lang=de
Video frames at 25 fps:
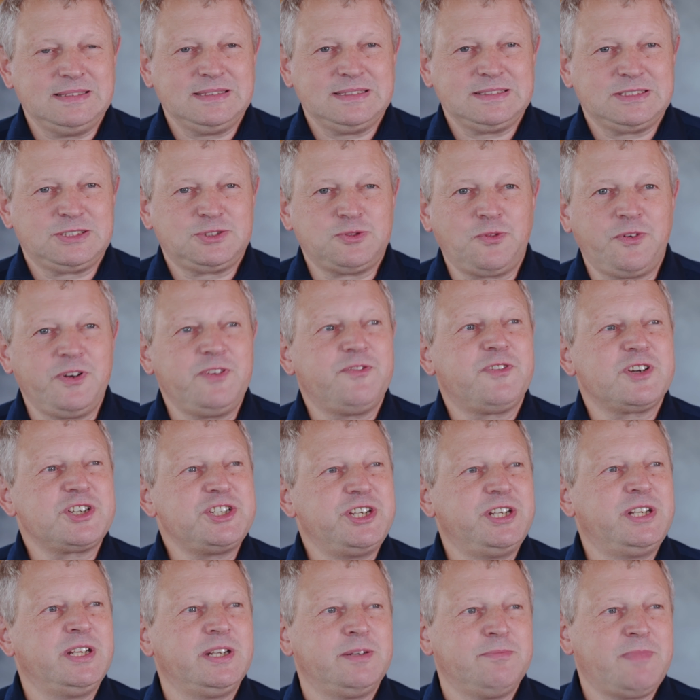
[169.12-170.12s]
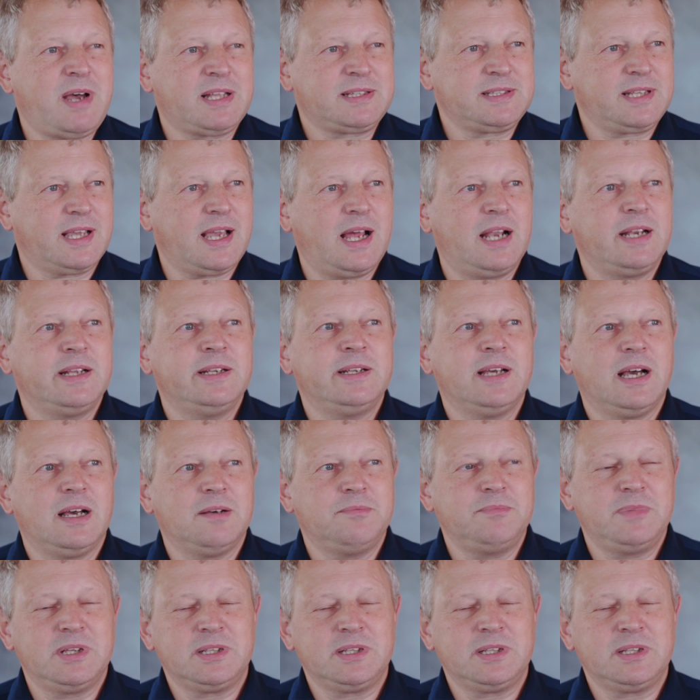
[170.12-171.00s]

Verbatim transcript: so viele verschiedene Materialien haben.